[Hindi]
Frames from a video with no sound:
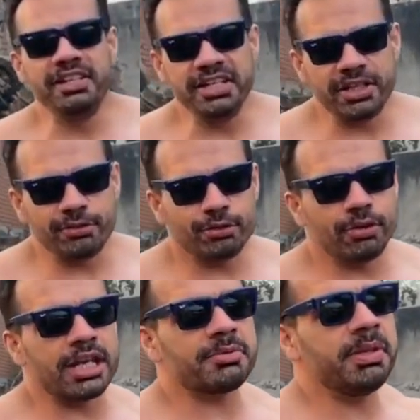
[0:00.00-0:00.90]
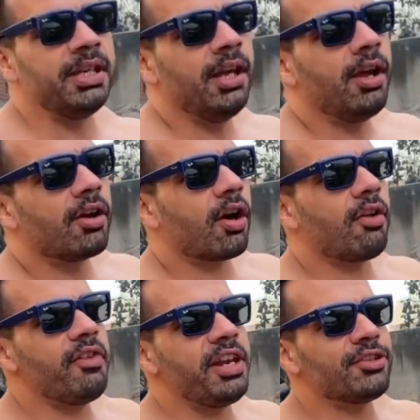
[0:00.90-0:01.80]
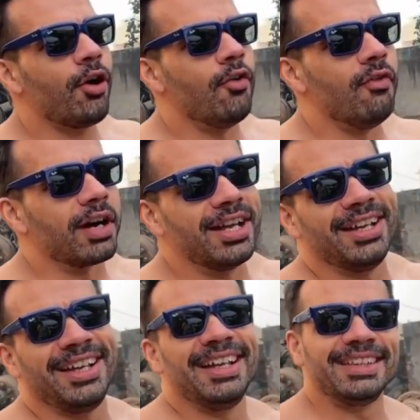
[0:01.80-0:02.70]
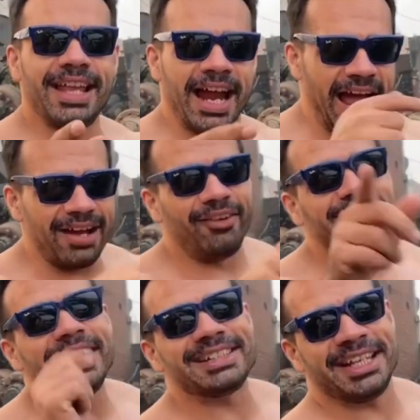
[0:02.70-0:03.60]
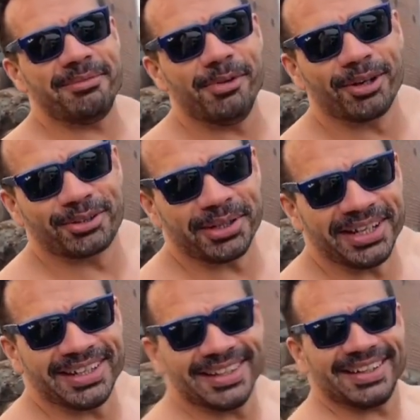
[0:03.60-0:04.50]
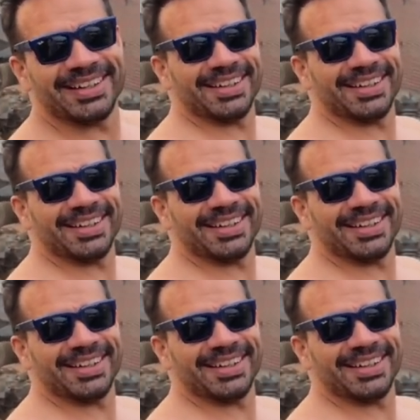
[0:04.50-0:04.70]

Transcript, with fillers: किया गया होगा स्पेशली कंसिडरिंग द फैक्ट कि वक्त के साथ साथ आपके टोटल